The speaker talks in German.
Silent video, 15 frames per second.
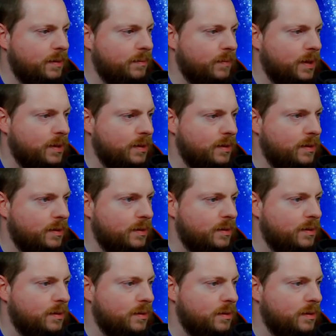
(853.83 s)
Mann.
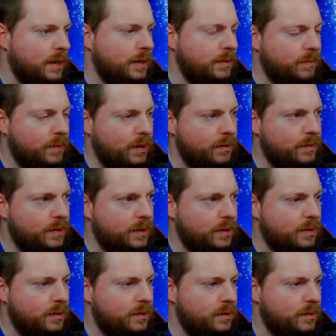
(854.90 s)
Einmal wieder.